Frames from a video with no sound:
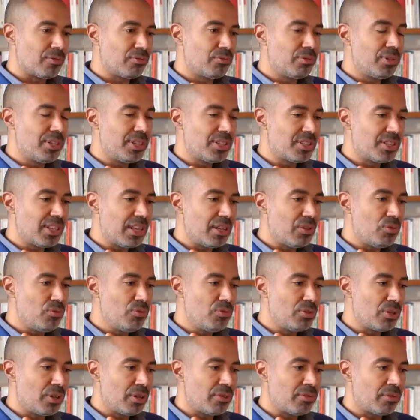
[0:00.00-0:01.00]
vous laissez
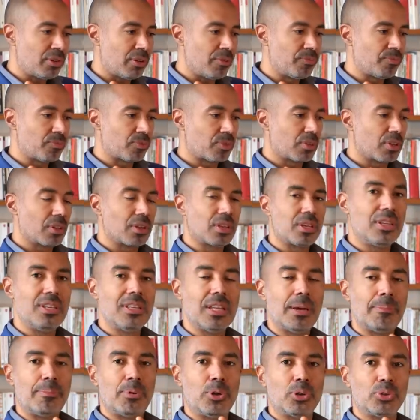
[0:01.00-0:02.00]
une œuvre qui
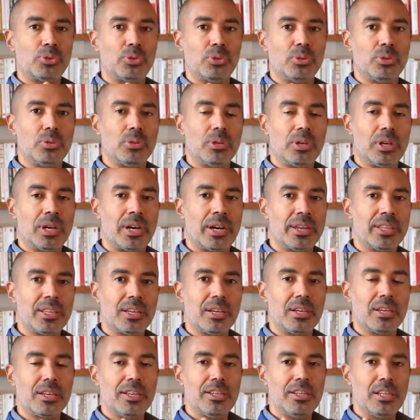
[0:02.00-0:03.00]
n'apporte
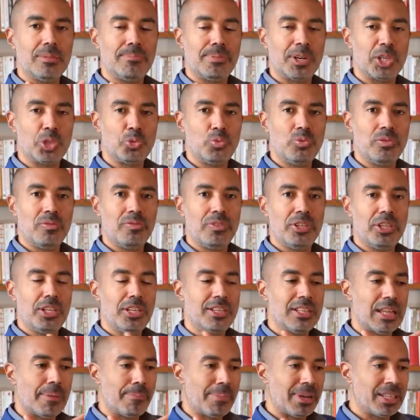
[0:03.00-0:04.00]
rien, qui n'est pas suivie,
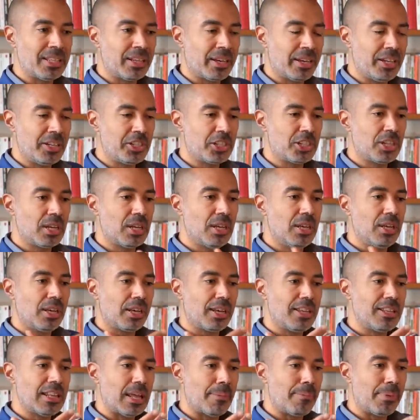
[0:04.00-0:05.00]
qui n'a pas de reach,
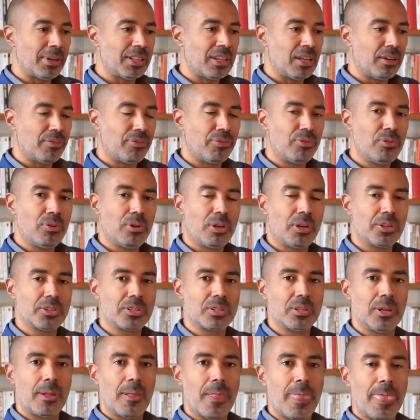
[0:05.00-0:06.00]
qui n'a pas
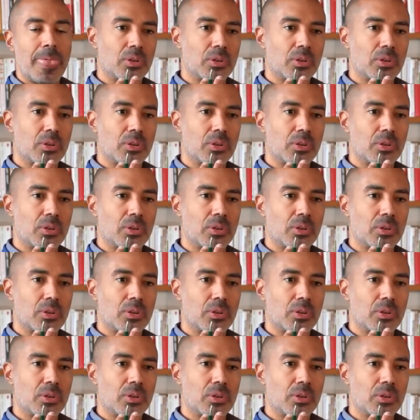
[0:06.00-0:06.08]
d'influence,